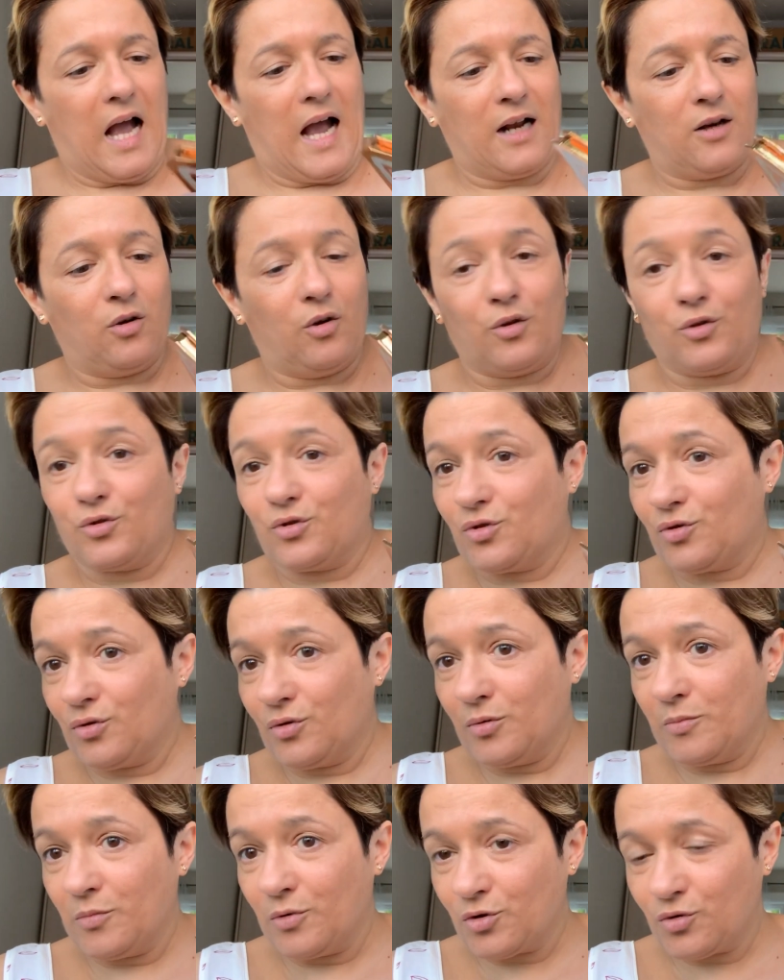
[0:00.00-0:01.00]
alors, je
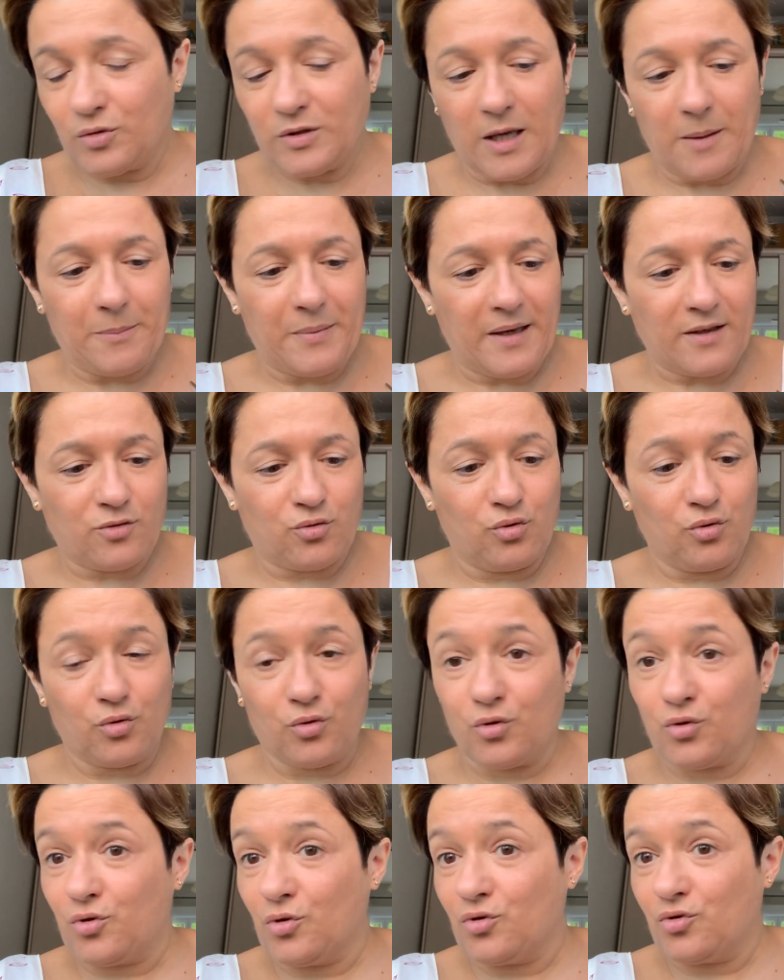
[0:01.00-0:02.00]
me suis aperçue
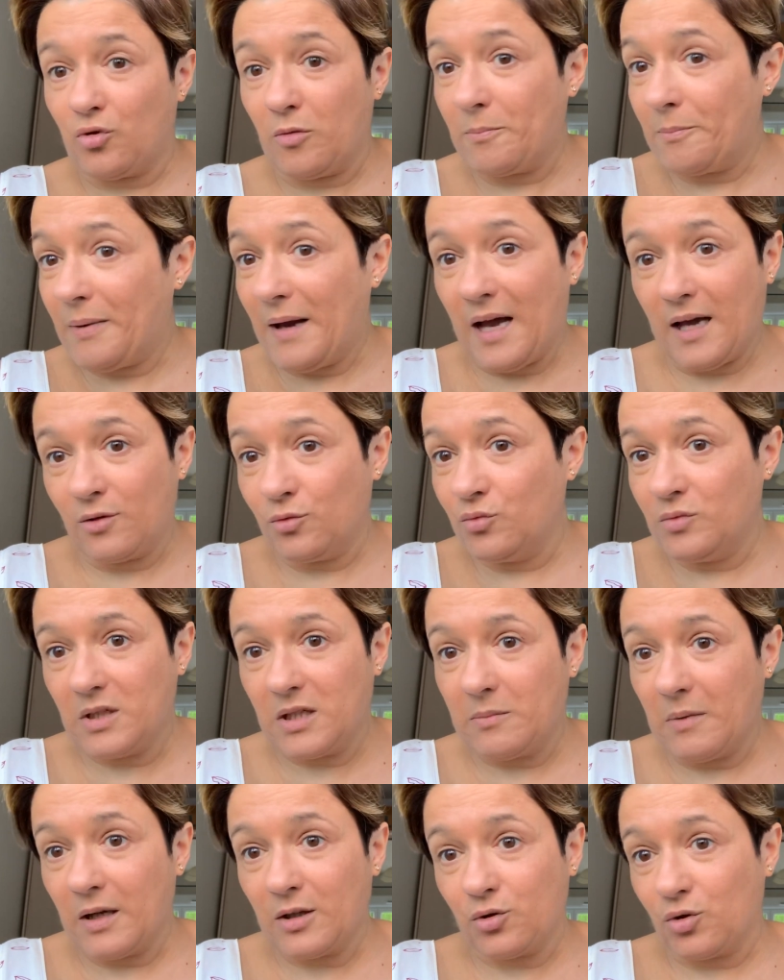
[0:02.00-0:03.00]
que ce ne sont pas
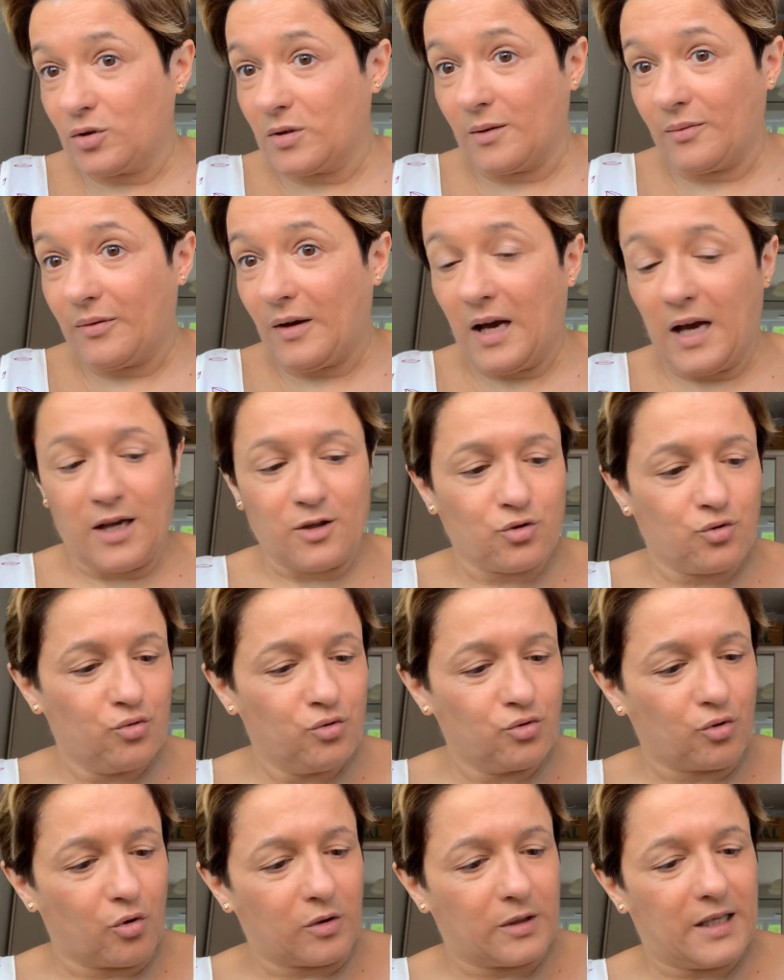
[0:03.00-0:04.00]
uniquement que des fards à
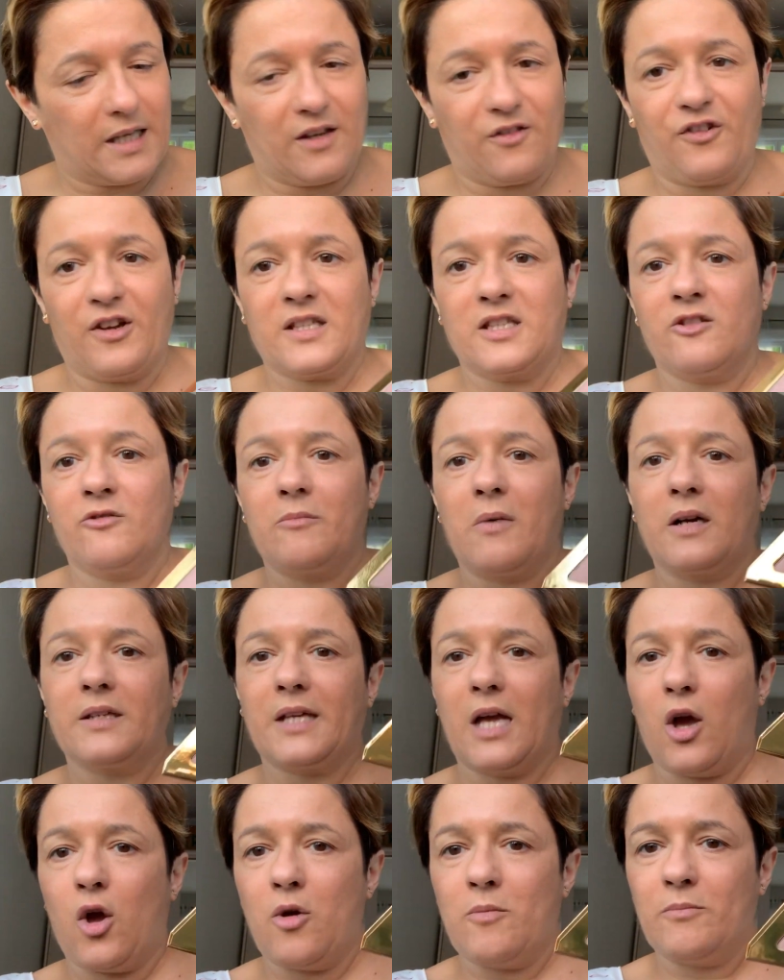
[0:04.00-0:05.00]
joues. Donc, effectivement,
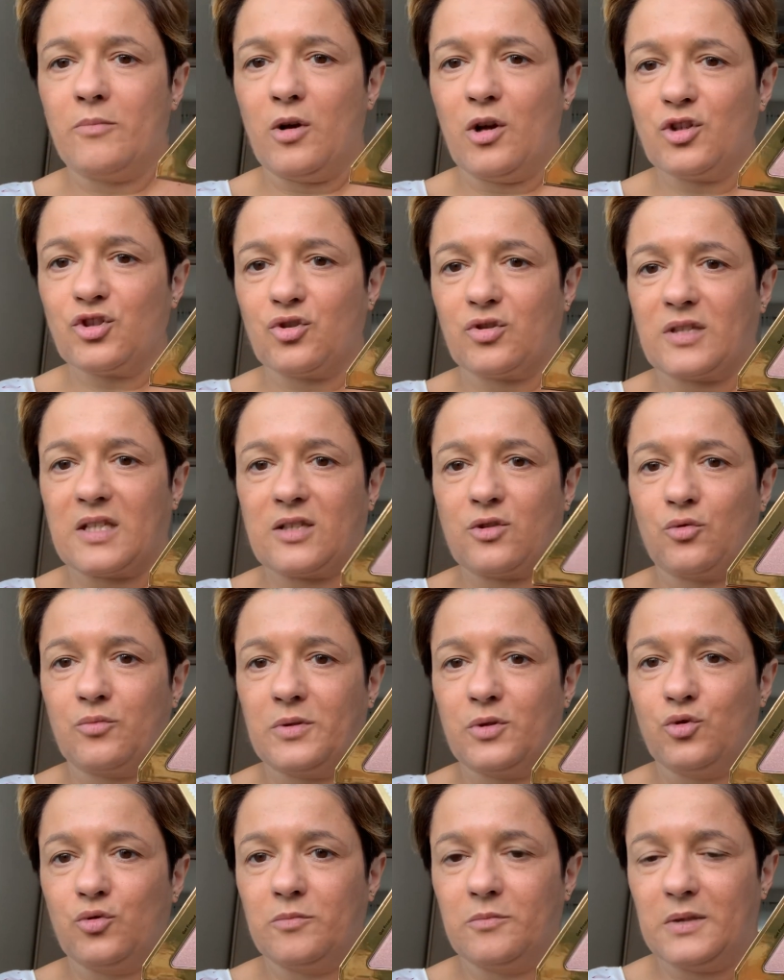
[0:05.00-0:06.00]
il y a un blush, c'est
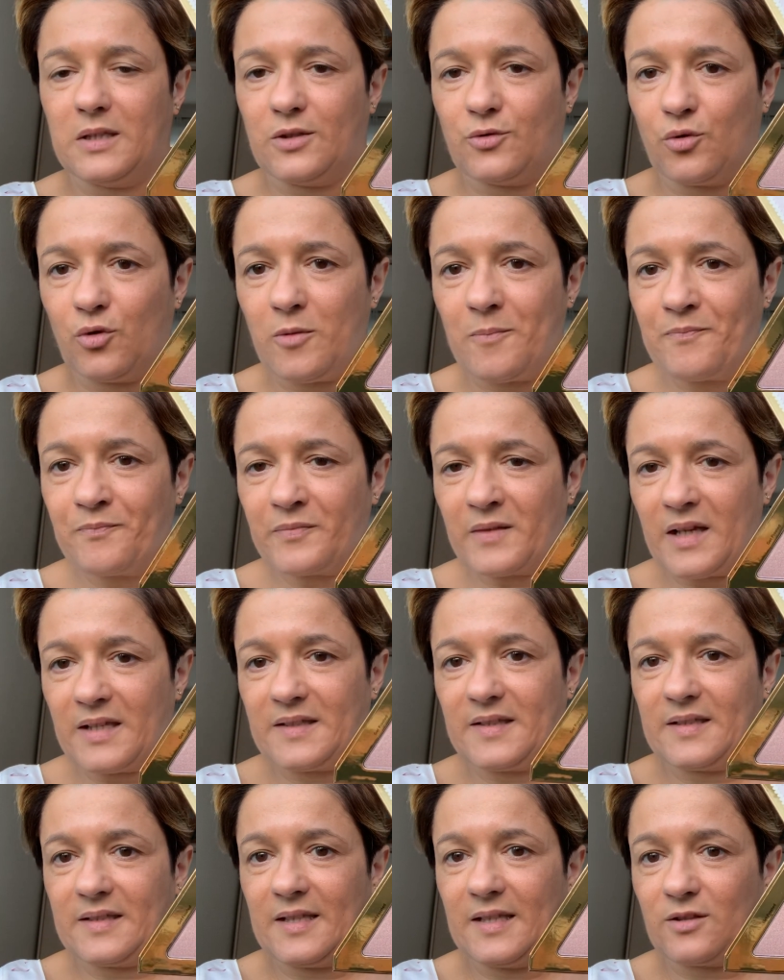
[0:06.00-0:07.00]
celui du milieu.
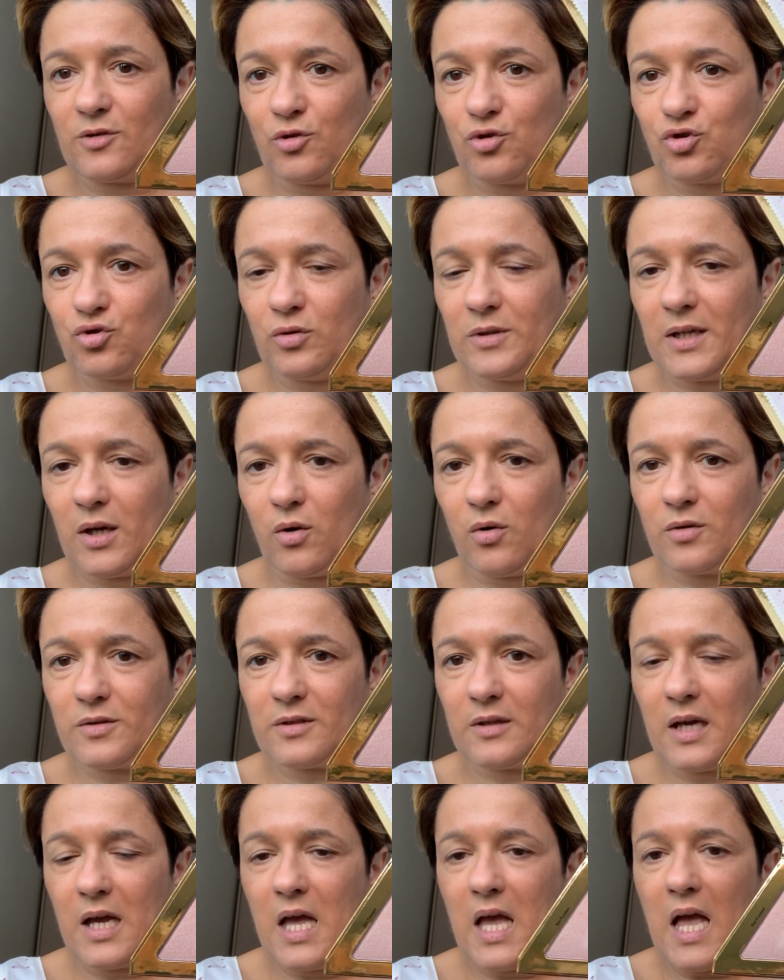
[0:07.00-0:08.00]
C'est un joli
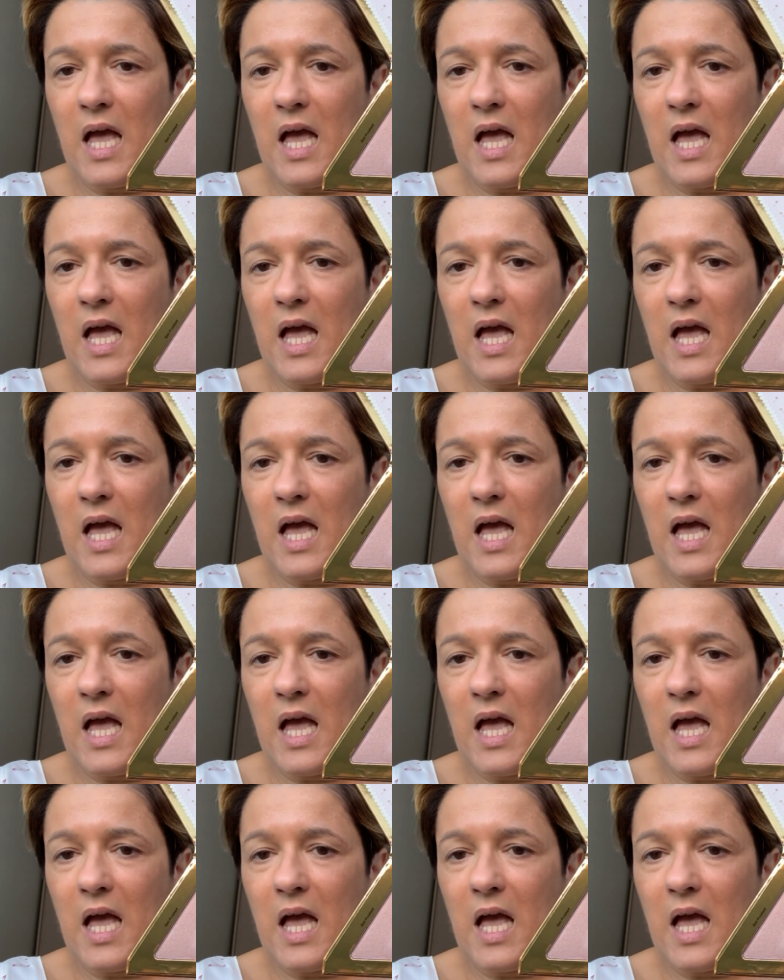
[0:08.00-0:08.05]
rose.